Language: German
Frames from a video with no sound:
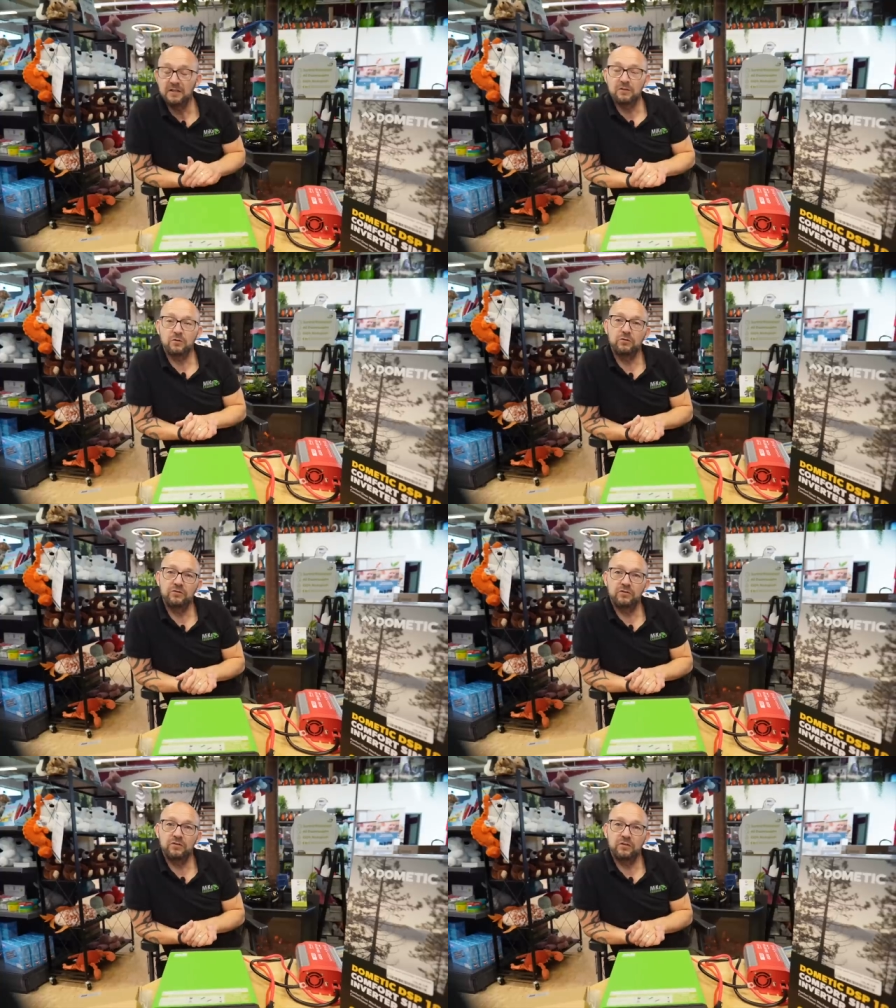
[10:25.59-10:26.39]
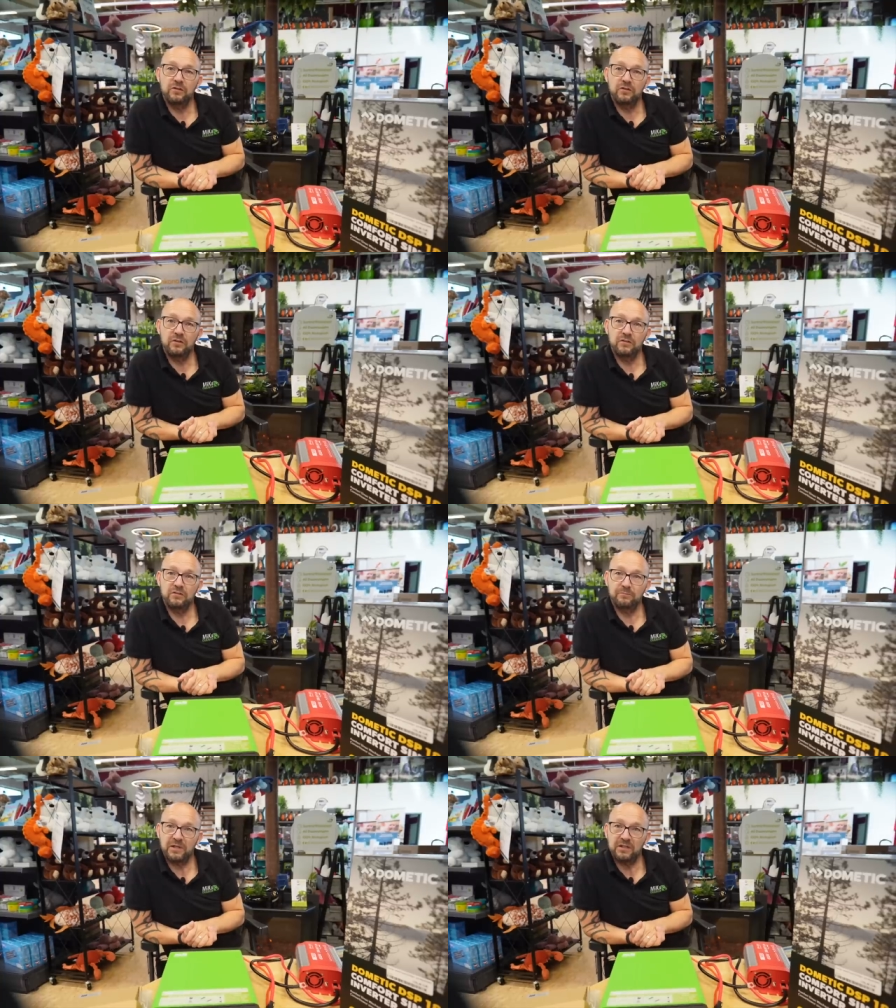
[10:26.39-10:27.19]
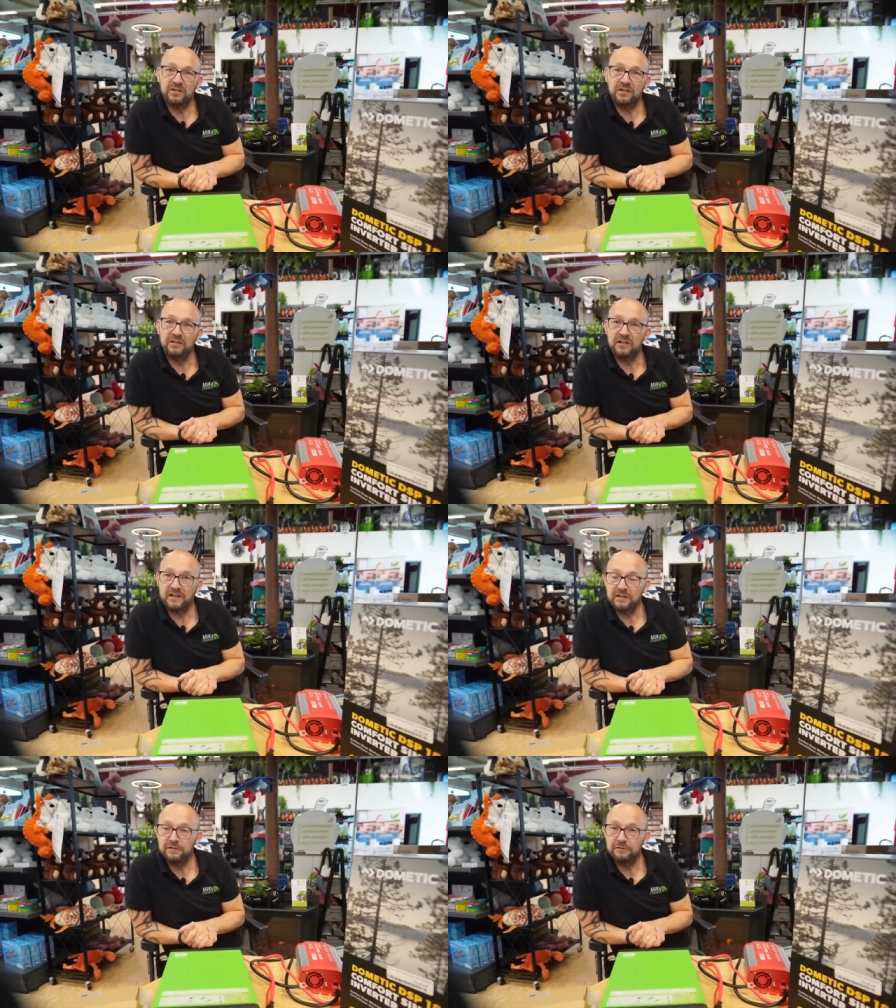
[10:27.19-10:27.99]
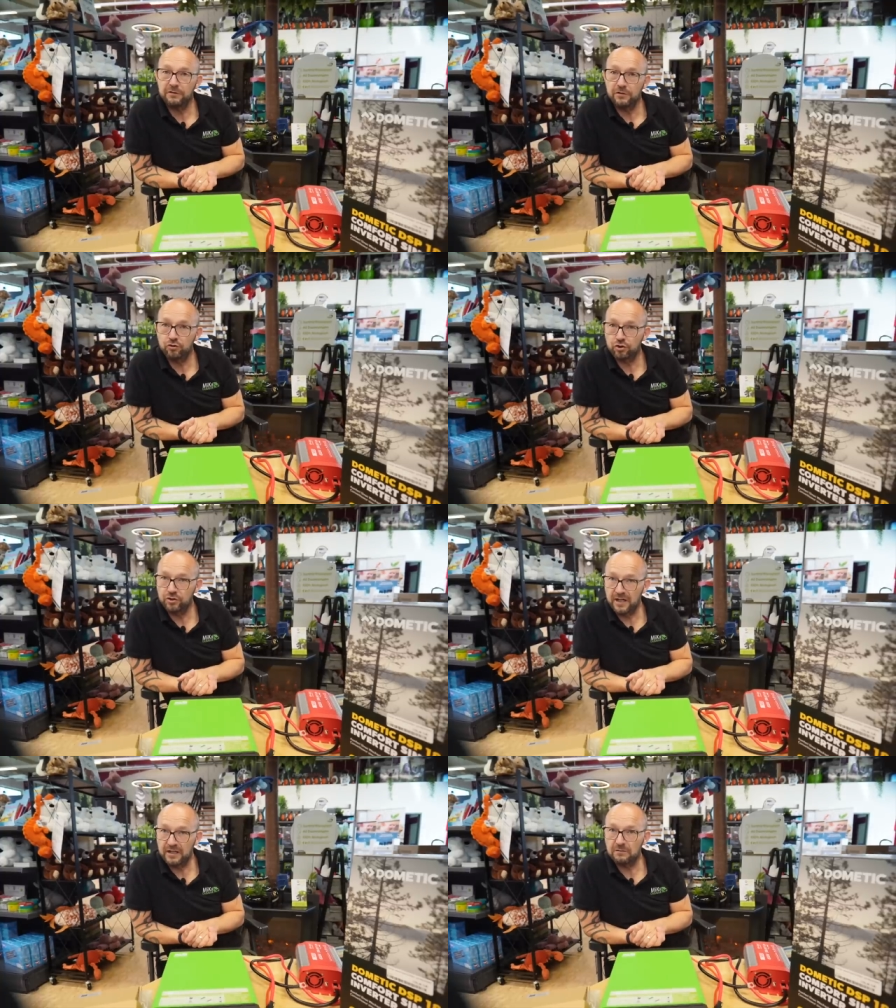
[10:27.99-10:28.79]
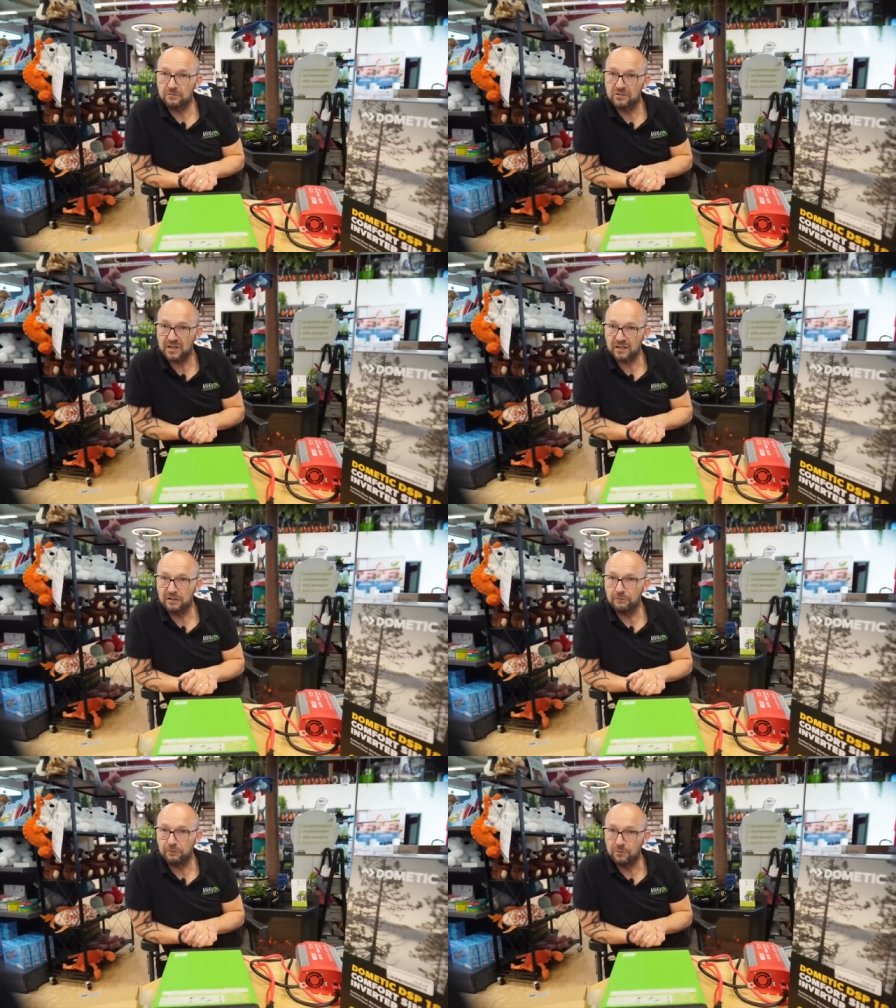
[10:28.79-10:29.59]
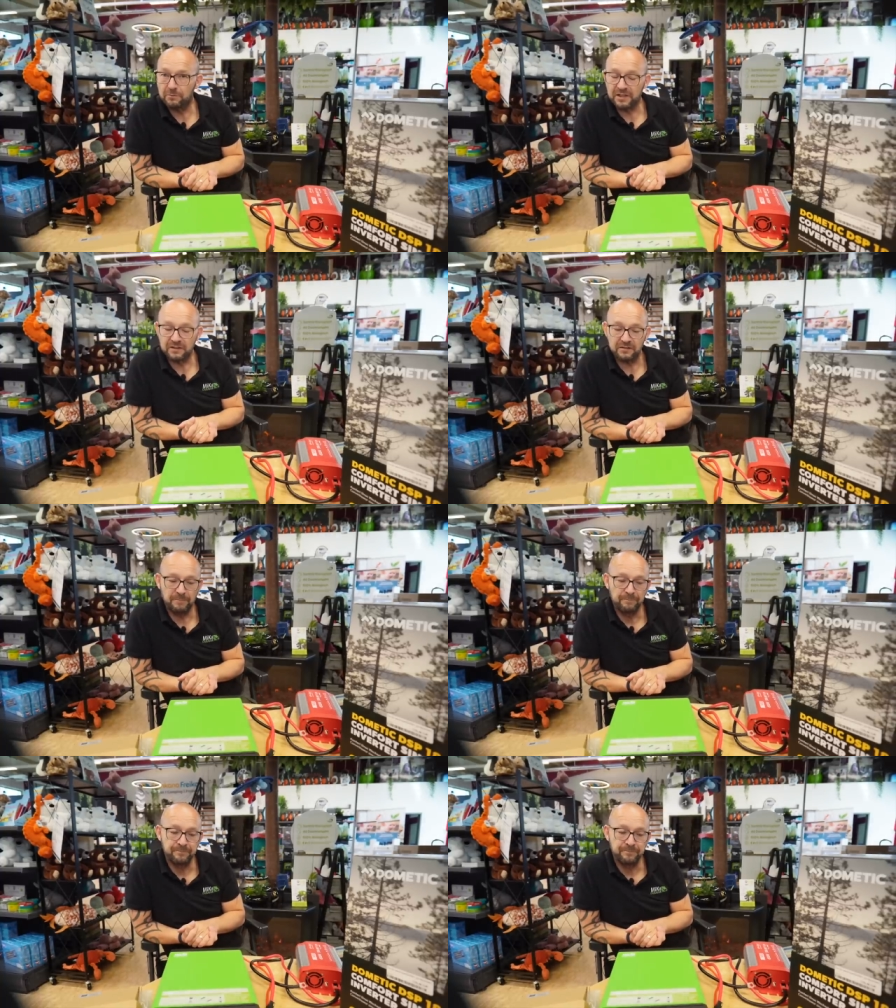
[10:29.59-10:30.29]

und äh, die Batterien relativ schnell und zackig vollbringt.